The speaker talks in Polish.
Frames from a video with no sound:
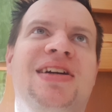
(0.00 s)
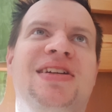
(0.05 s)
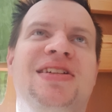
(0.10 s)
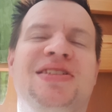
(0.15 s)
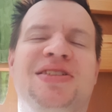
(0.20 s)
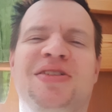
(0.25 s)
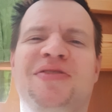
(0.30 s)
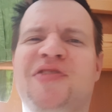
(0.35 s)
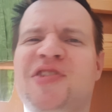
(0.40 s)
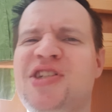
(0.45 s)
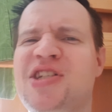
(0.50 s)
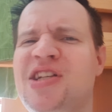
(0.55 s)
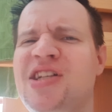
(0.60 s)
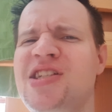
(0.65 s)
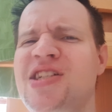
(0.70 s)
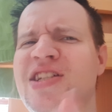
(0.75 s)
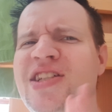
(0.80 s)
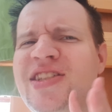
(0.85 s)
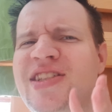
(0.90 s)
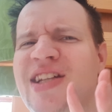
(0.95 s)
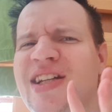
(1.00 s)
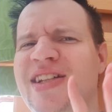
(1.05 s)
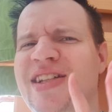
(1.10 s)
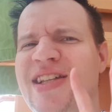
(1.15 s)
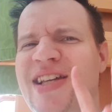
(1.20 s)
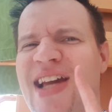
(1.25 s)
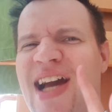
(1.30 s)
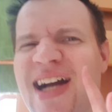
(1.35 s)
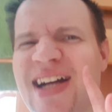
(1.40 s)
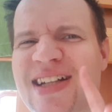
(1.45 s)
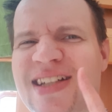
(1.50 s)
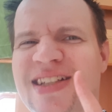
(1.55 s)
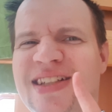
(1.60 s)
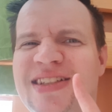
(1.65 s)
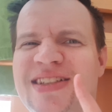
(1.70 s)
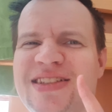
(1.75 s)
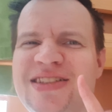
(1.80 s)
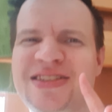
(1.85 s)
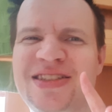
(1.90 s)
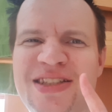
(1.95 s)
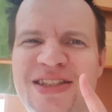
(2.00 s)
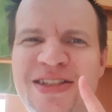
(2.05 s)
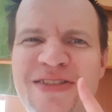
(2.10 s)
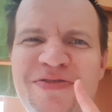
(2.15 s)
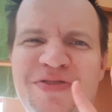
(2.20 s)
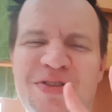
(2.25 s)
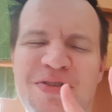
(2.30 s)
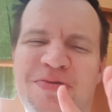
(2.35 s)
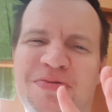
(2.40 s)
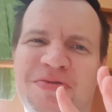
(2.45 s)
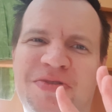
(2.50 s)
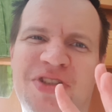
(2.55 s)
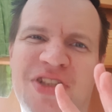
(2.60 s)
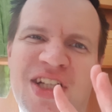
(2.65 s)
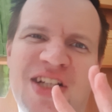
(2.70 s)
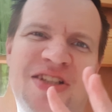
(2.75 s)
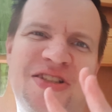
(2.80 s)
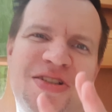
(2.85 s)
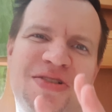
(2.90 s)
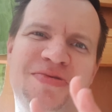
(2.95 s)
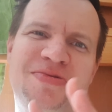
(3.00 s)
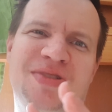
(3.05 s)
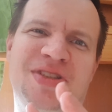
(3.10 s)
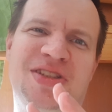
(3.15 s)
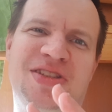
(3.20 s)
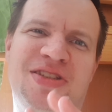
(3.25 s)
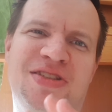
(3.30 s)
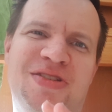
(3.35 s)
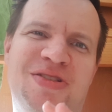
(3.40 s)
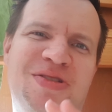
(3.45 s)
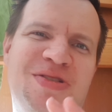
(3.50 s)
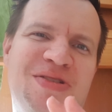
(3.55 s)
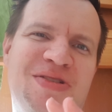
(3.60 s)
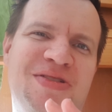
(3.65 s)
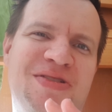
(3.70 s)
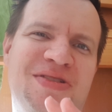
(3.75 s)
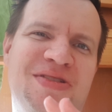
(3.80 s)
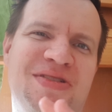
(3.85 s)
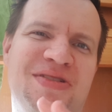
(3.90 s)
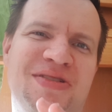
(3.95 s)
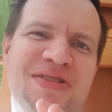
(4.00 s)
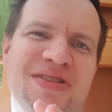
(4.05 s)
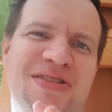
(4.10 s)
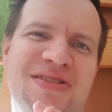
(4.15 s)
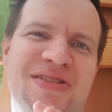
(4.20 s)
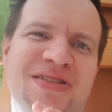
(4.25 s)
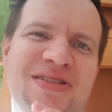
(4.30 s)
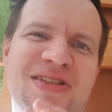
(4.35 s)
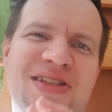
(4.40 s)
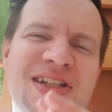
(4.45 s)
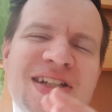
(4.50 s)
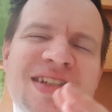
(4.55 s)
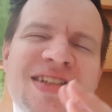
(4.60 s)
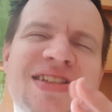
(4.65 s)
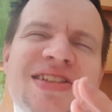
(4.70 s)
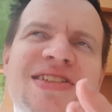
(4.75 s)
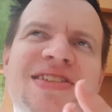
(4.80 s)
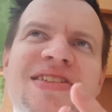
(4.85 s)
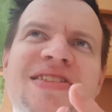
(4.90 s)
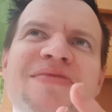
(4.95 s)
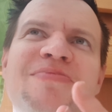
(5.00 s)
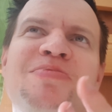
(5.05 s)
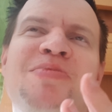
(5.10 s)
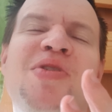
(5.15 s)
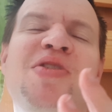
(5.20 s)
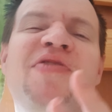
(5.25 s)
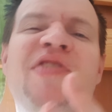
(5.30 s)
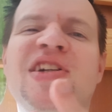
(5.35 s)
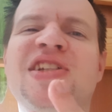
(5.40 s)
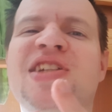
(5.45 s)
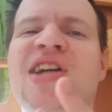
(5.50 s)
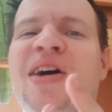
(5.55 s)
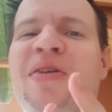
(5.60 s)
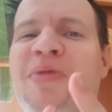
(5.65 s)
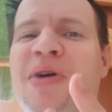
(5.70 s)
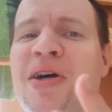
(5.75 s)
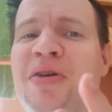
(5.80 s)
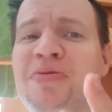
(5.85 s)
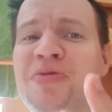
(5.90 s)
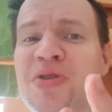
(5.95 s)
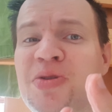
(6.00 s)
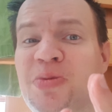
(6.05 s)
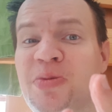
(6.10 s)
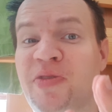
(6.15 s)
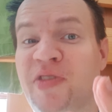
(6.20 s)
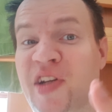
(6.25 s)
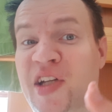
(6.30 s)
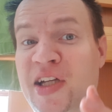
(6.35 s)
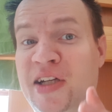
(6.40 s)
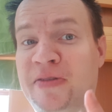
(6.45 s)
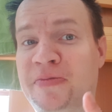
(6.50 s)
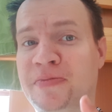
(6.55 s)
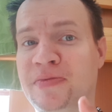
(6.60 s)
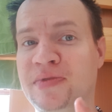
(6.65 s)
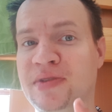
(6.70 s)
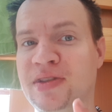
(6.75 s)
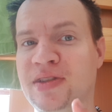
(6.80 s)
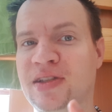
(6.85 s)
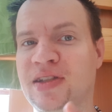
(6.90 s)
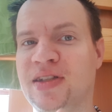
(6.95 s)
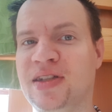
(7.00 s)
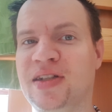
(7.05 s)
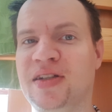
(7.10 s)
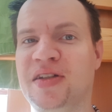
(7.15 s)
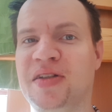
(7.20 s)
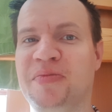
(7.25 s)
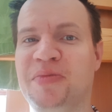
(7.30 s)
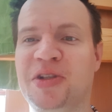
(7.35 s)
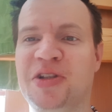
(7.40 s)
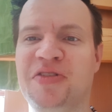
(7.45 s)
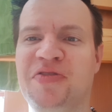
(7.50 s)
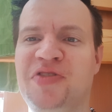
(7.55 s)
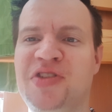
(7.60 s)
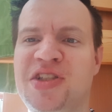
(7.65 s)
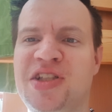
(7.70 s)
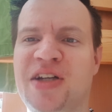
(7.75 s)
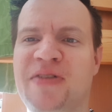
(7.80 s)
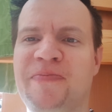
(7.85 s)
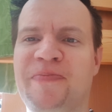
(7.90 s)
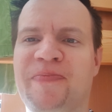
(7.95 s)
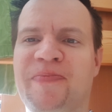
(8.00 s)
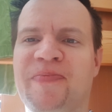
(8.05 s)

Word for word: Zauważyliście, jak dziwną rzeczą jest, jest mowa ciała u człowieka. Mianowicie,